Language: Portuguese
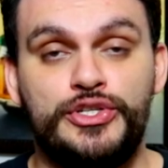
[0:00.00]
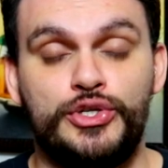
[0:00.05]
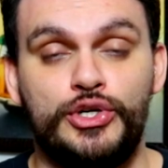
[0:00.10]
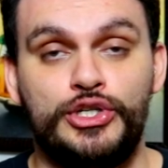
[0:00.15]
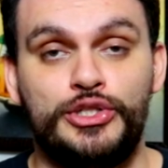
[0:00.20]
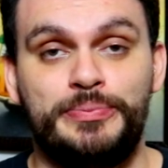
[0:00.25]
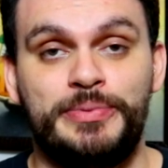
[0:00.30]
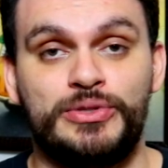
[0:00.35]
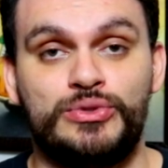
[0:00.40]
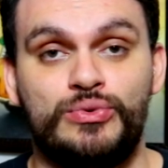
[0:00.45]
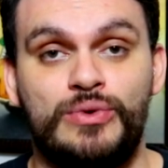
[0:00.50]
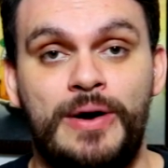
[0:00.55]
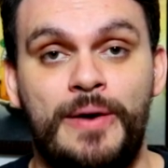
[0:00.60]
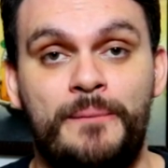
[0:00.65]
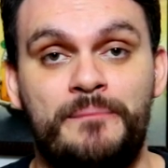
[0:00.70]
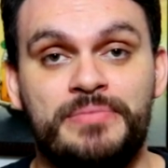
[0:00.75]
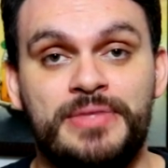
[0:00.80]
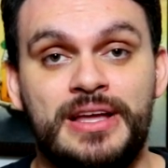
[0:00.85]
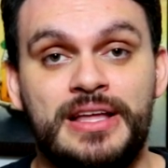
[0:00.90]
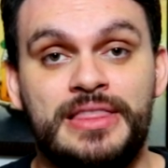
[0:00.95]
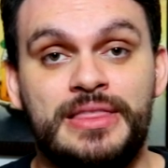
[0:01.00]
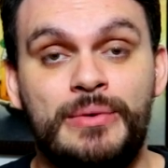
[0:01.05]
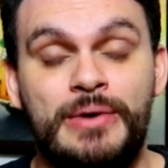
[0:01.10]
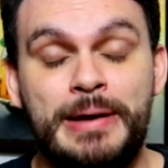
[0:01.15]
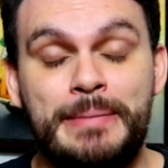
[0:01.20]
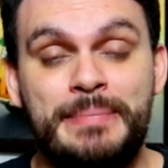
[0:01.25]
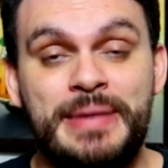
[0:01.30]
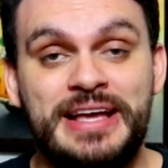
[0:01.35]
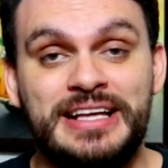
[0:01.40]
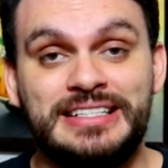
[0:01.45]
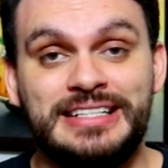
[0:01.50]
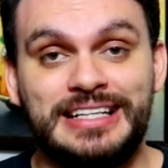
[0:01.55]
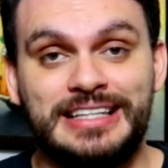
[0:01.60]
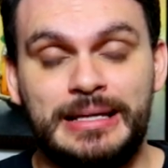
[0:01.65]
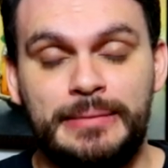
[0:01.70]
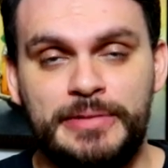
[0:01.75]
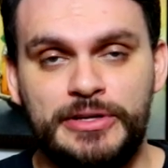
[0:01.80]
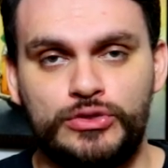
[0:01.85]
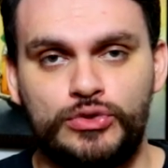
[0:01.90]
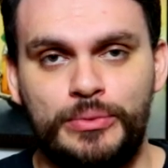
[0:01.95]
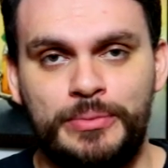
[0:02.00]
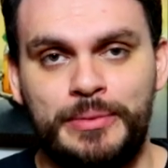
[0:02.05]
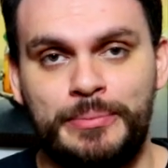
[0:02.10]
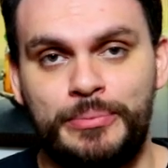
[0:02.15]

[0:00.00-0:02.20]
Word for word: de hoje, pessoal, não é bem exatamente sobre